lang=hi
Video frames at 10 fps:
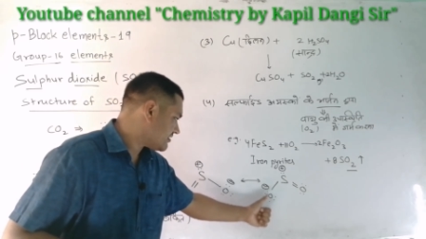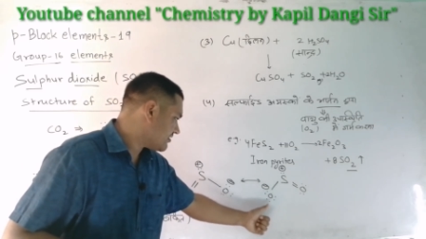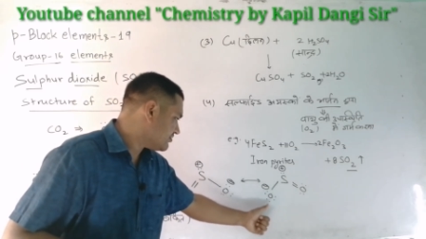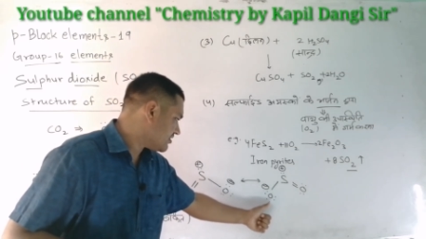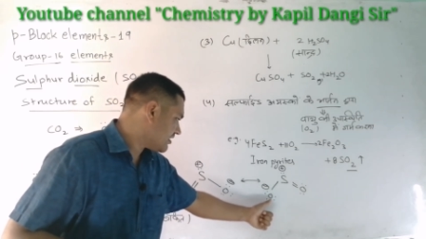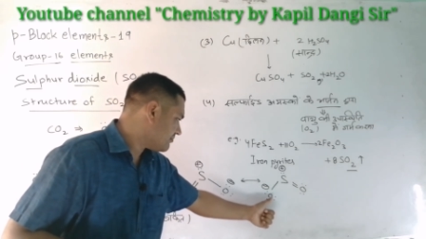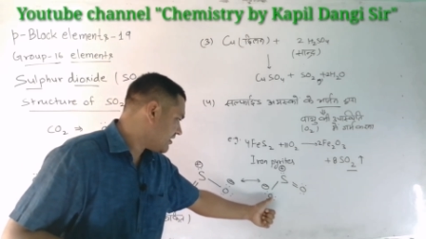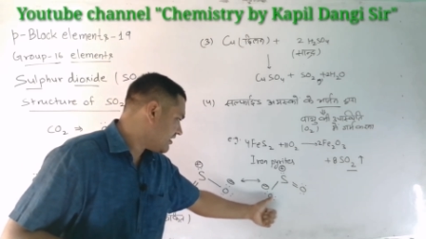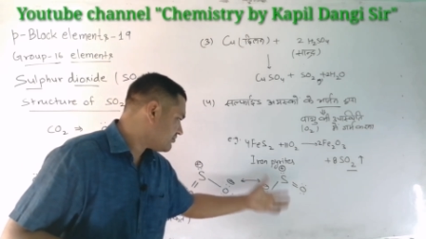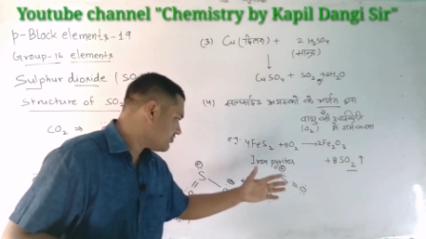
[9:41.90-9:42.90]
संरचना
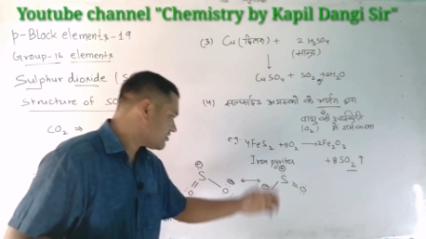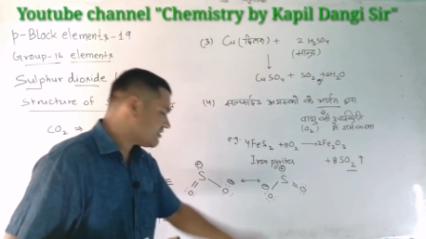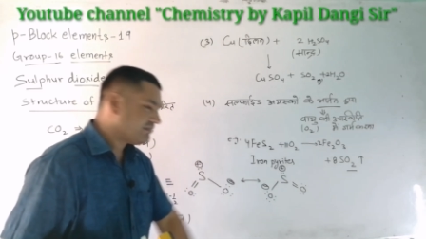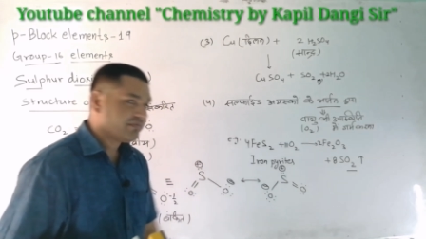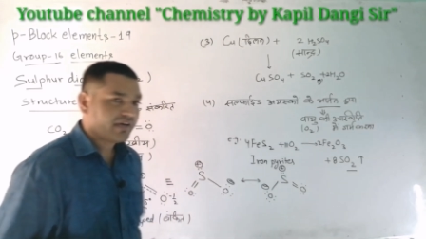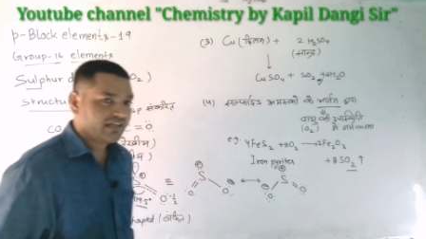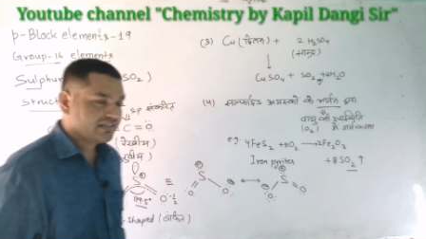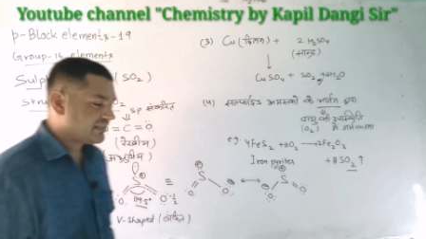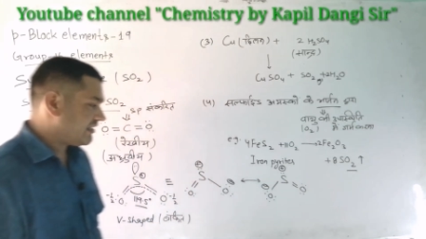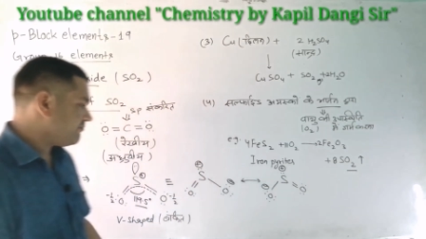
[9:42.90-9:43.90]
में इस ऑक्सीजन पे
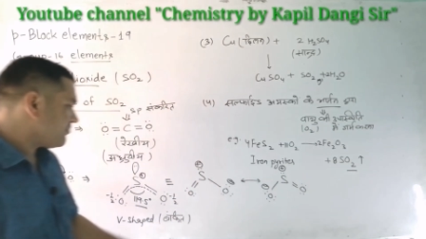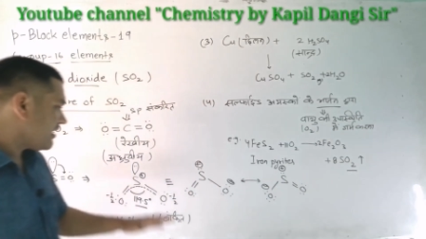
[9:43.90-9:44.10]
माइनस है